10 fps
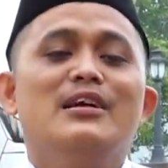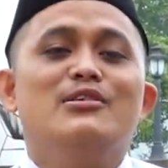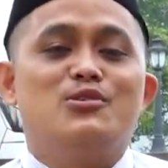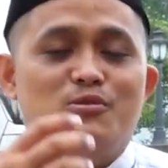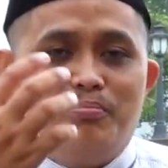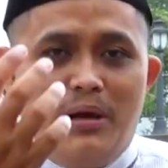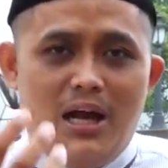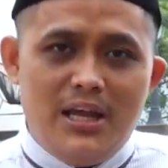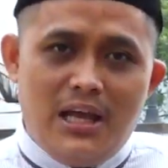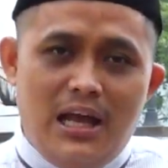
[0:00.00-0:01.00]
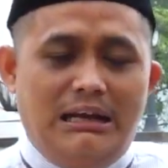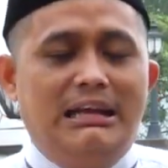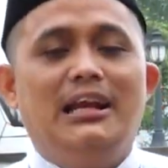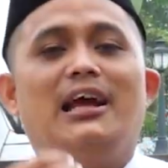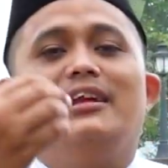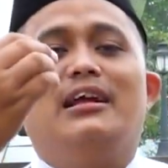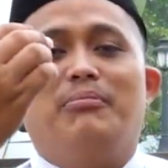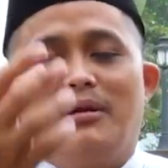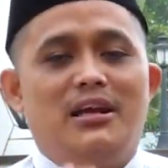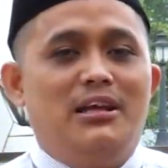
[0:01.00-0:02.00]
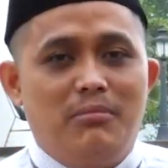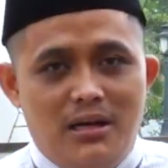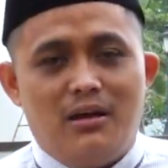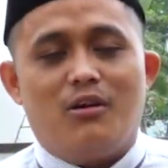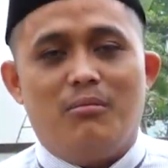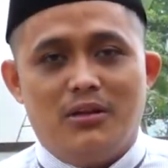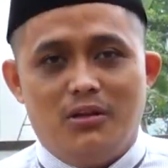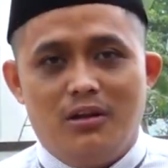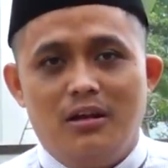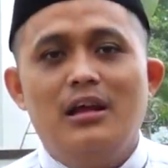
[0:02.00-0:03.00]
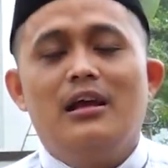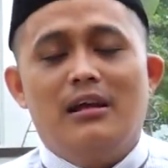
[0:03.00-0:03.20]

supaya nilai daripada ibadah Ramadan